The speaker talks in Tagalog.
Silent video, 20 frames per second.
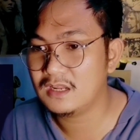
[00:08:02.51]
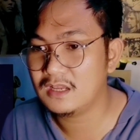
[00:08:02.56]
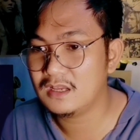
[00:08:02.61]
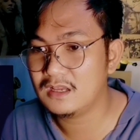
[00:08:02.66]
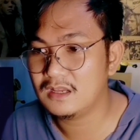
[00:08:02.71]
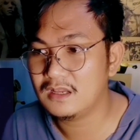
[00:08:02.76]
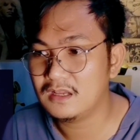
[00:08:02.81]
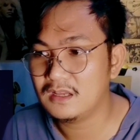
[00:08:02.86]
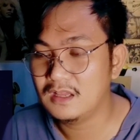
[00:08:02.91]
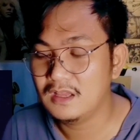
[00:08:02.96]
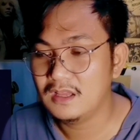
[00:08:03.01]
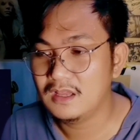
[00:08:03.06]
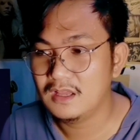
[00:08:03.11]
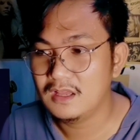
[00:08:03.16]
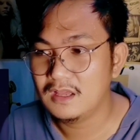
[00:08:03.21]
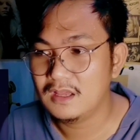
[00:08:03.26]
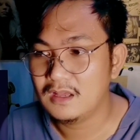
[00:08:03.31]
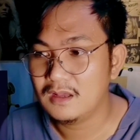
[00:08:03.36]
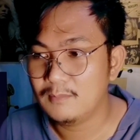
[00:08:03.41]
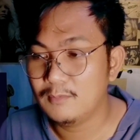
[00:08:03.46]
na
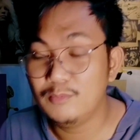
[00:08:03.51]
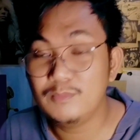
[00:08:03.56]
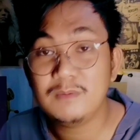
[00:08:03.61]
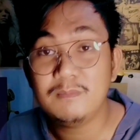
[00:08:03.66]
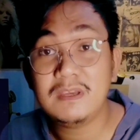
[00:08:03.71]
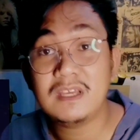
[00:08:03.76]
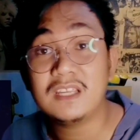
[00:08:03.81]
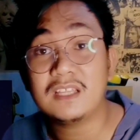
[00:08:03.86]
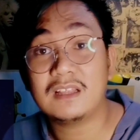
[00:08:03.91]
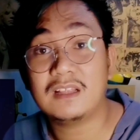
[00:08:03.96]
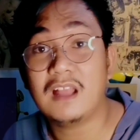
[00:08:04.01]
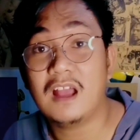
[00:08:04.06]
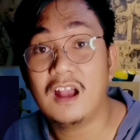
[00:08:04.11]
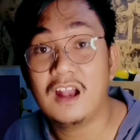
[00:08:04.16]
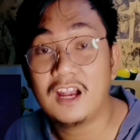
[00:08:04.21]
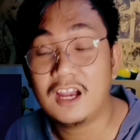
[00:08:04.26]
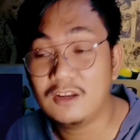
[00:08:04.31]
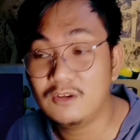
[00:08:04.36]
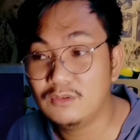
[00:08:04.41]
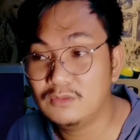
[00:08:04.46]
bumibirit
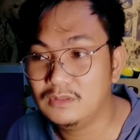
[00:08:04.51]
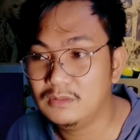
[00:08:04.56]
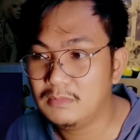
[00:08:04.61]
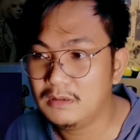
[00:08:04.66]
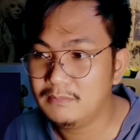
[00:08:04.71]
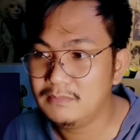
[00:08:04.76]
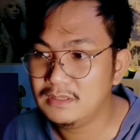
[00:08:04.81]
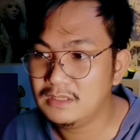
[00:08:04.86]
lang, ganun, 'di ba?